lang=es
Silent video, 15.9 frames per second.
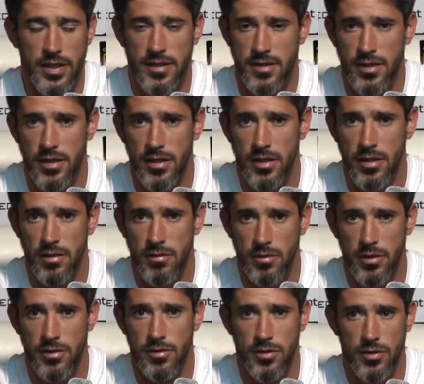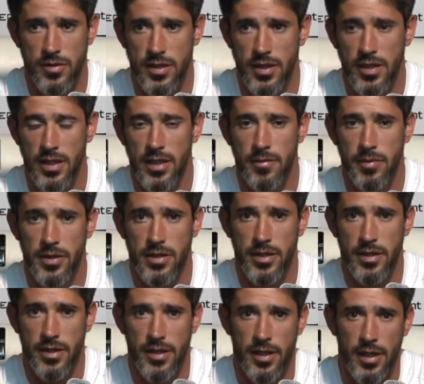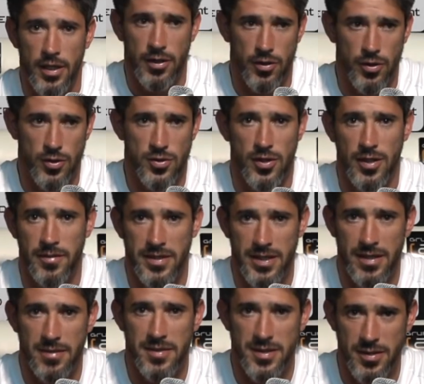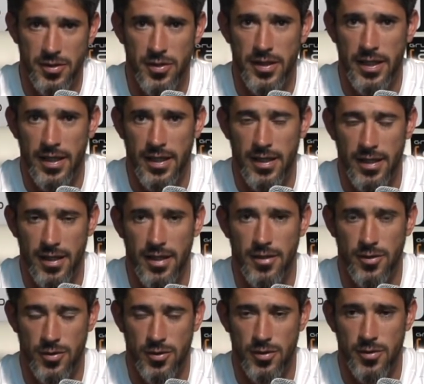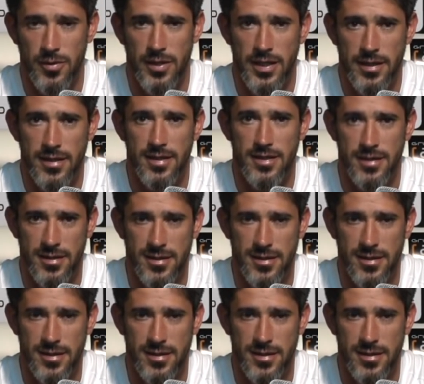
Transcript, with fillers: Así que bueno, cosas que le pide no solamente a mí, sino que a, a los otros volantes.